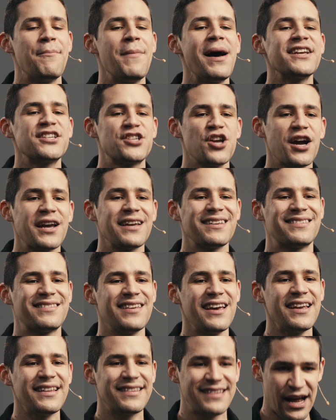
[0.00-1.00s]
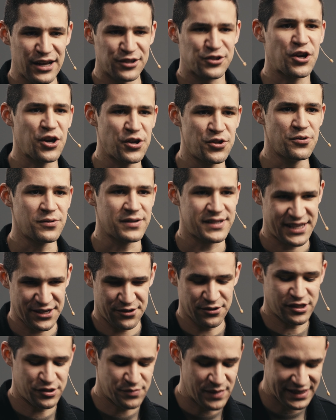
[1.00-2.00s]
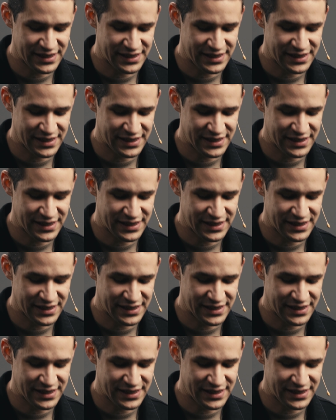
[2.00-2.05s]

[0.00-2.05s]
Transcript: majorité d'entre nous, si tu écoutes ce